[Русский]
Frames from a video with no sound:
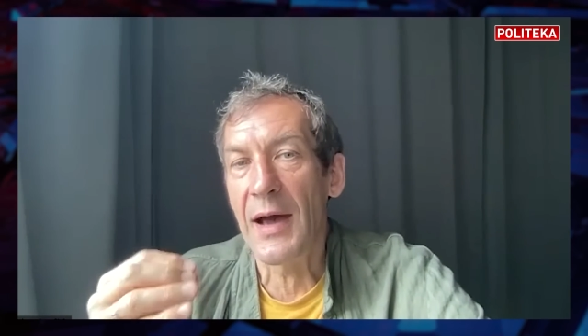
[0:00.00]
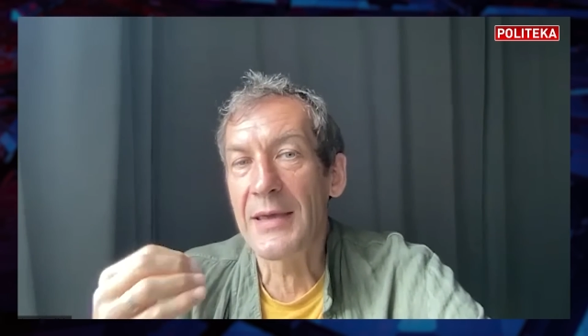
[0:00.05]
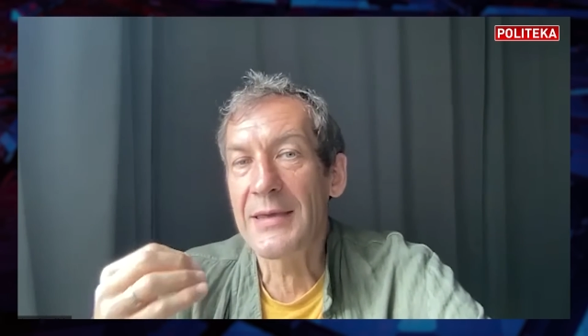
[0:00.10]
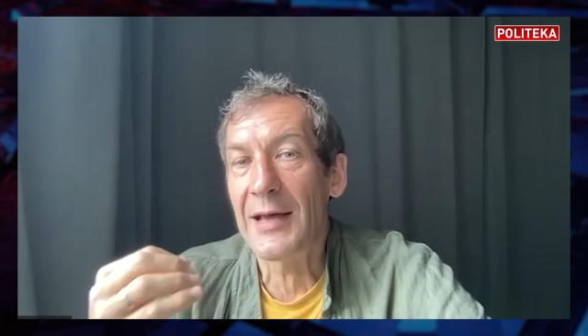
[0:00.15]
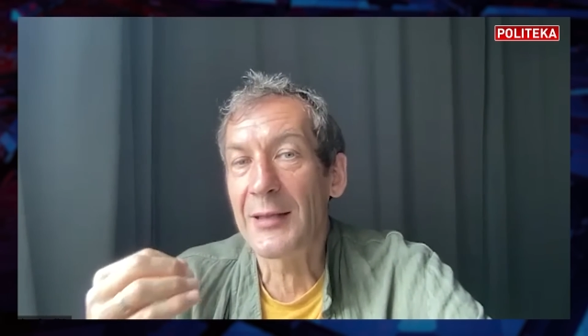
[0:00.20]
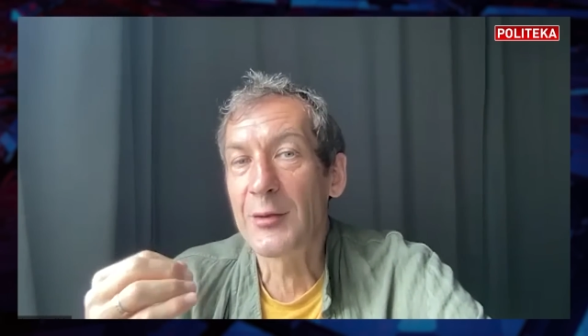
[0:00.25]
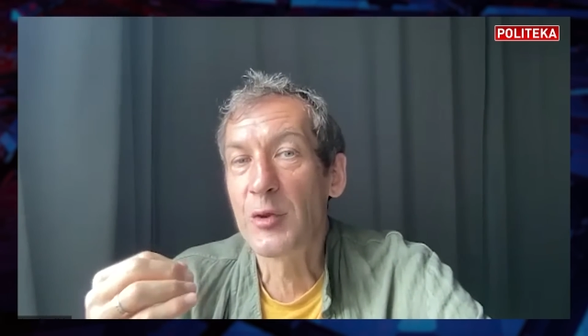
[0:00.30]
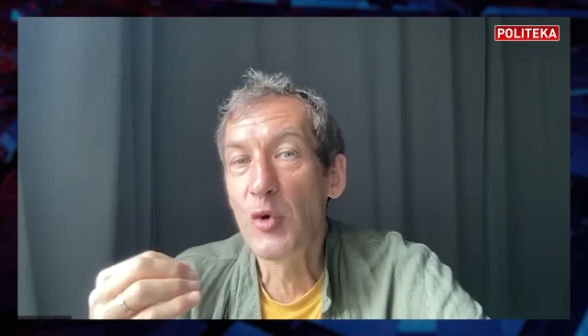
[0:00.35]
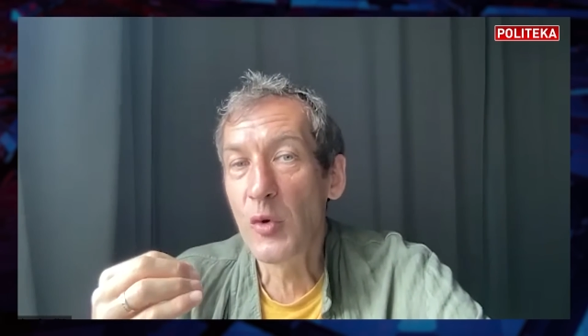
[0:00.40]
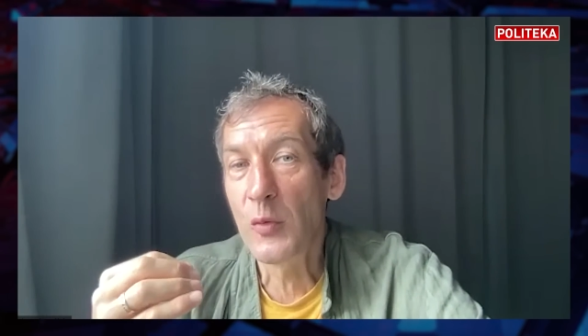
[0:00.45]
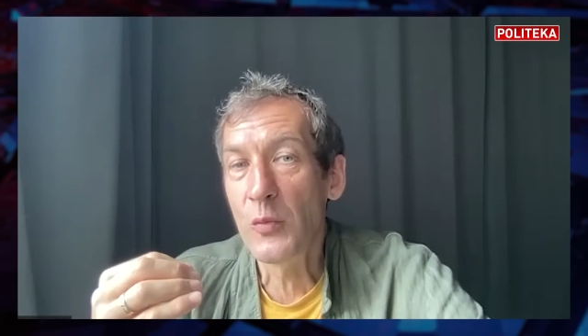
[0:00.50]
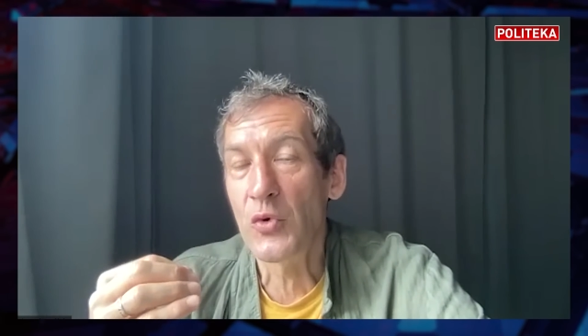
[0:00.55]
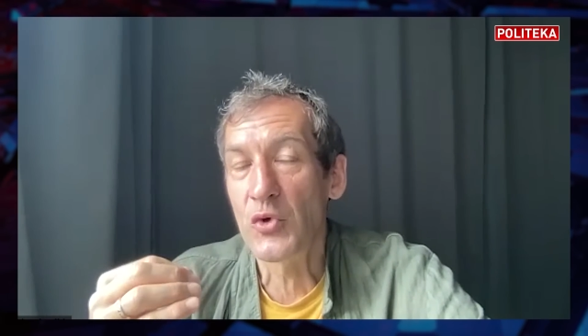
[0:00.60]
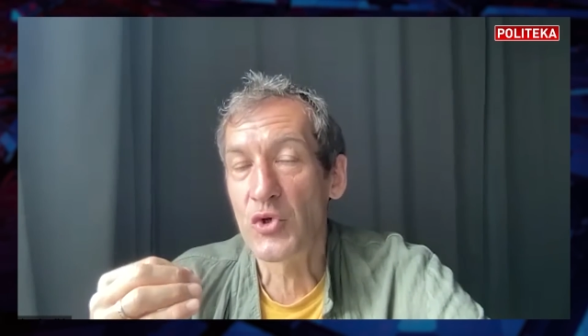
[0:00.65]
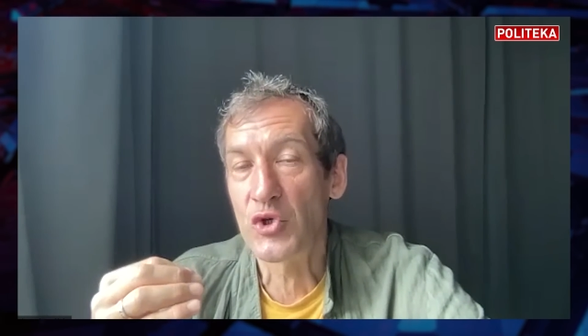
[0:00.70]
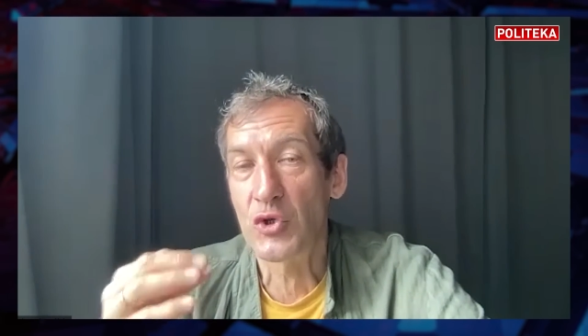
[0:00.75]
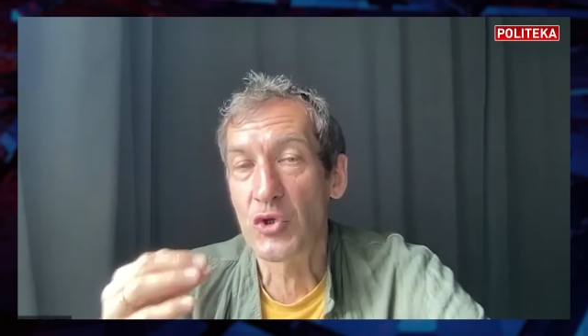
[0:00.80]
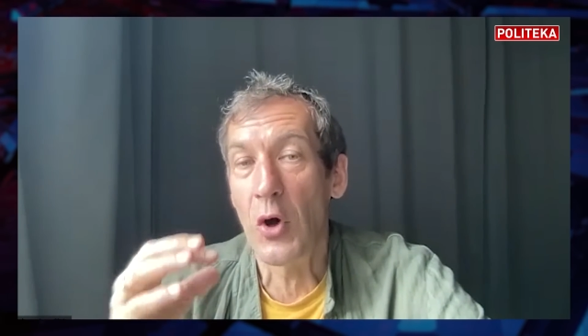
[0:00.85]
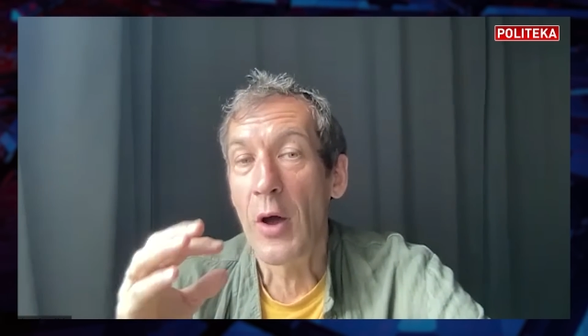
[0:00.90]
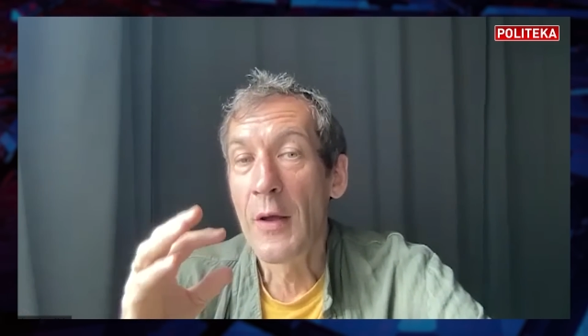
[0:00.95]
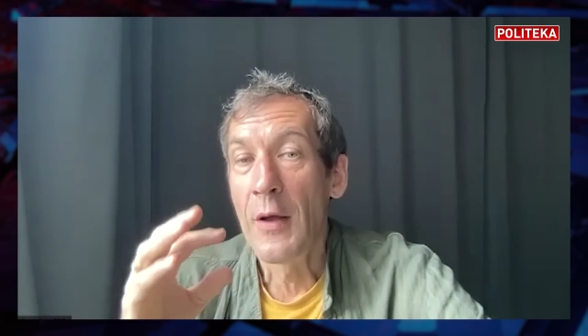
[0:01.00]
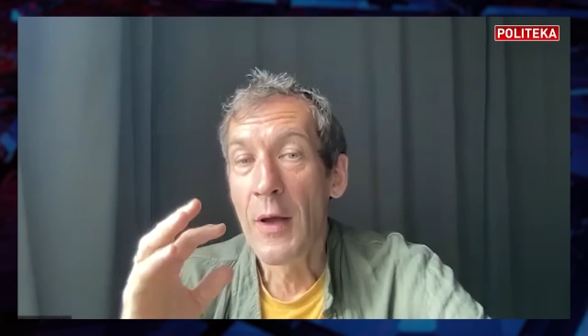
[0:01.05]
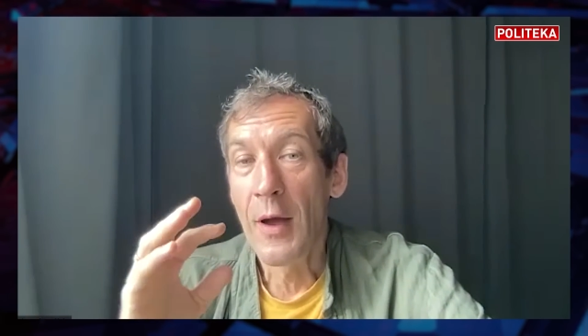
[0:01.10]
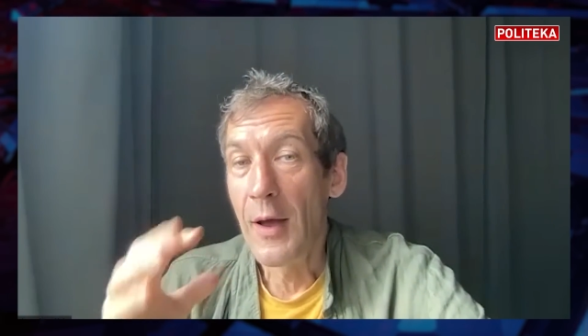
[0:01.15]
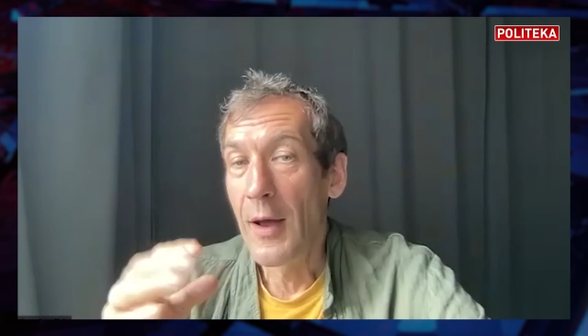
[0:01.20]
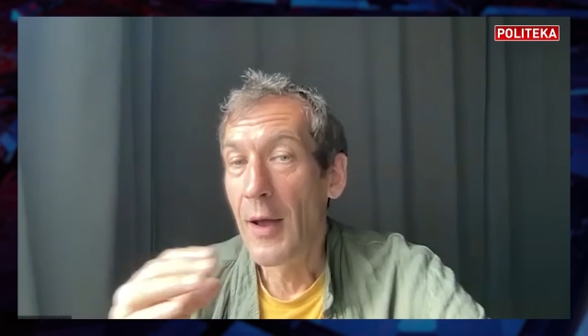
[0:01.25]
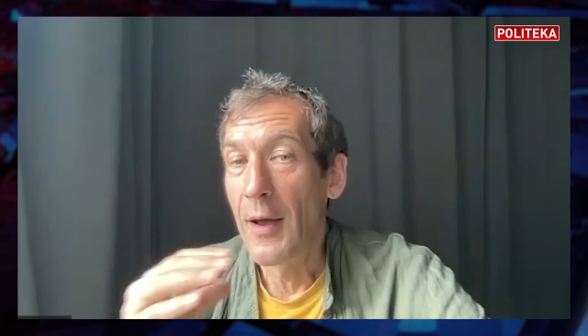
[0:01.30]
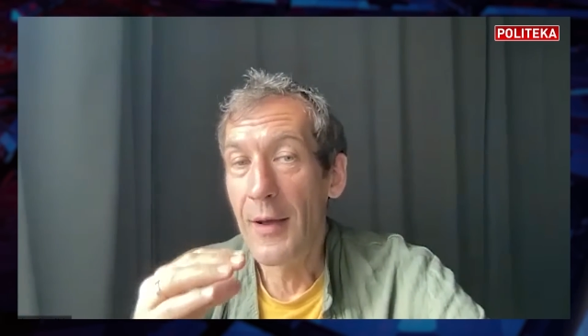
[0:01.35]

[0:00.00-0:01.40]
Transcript: а я думаю, что